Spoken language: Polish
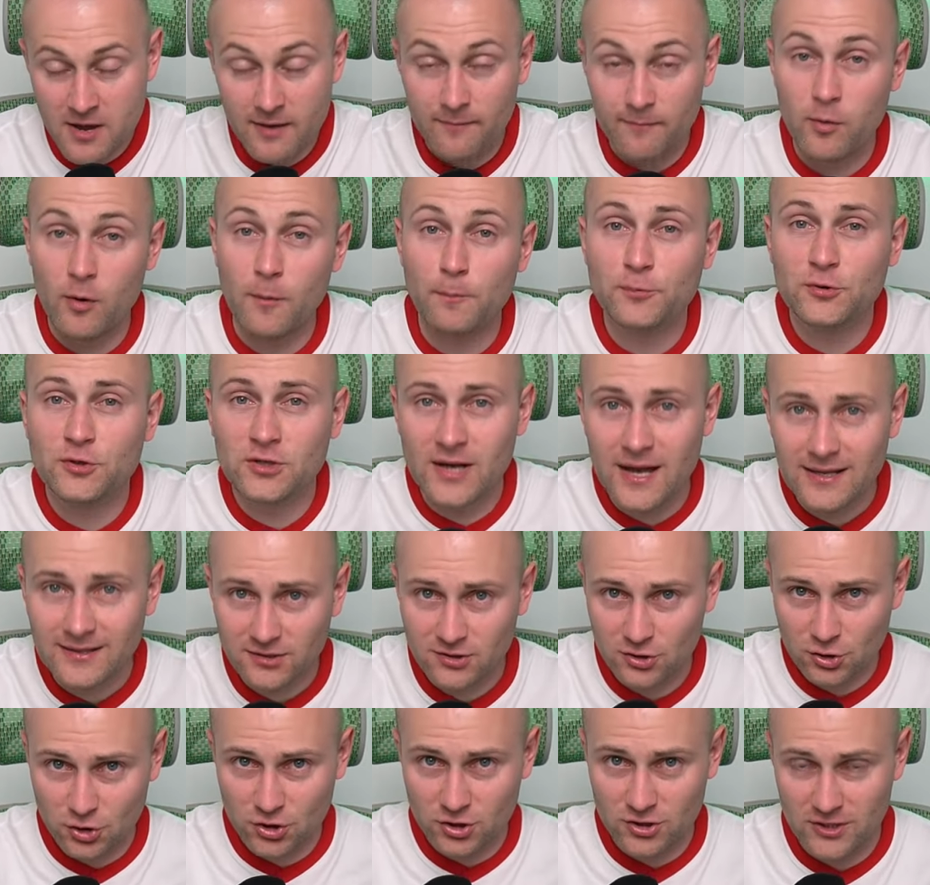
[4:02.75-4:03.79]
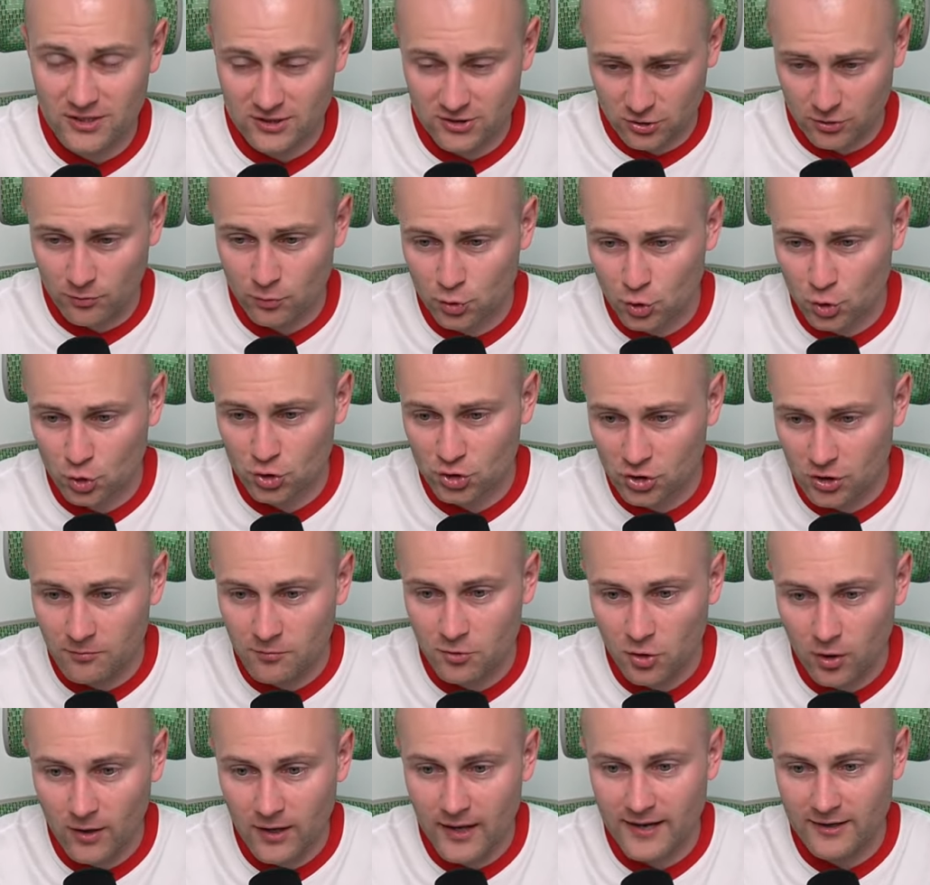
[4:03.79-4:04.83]
bo przed 36
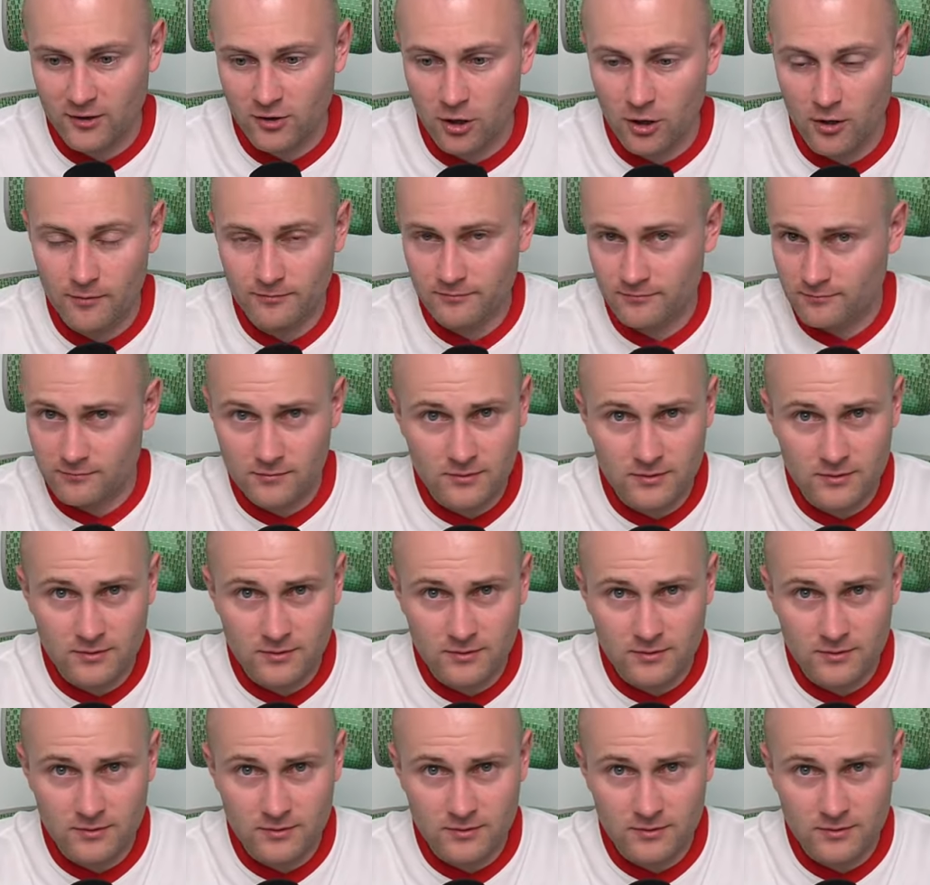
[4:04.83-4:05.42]
kolejką